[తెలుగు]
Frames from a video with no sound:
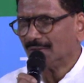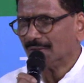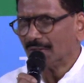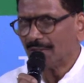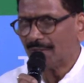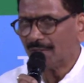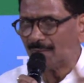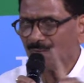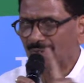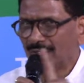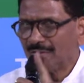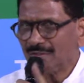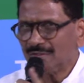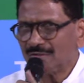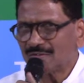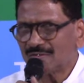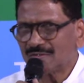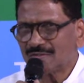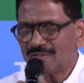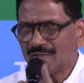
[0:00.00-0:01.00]
నేను నేను
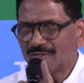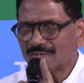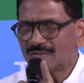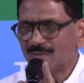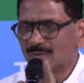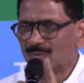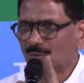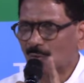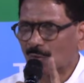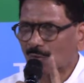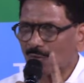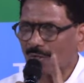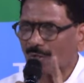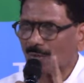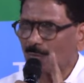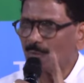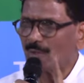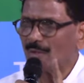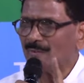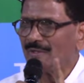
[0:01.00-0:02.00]
ఇన్సిస్ట్ చేస్తే మీరు
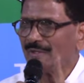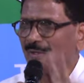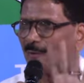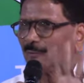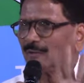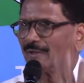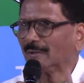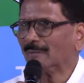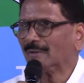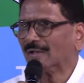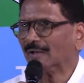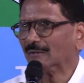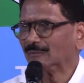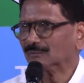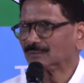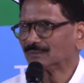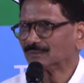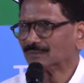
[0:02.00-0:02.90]
ఒక్కడు కూడా మీ నౌకరీ మిగిలదు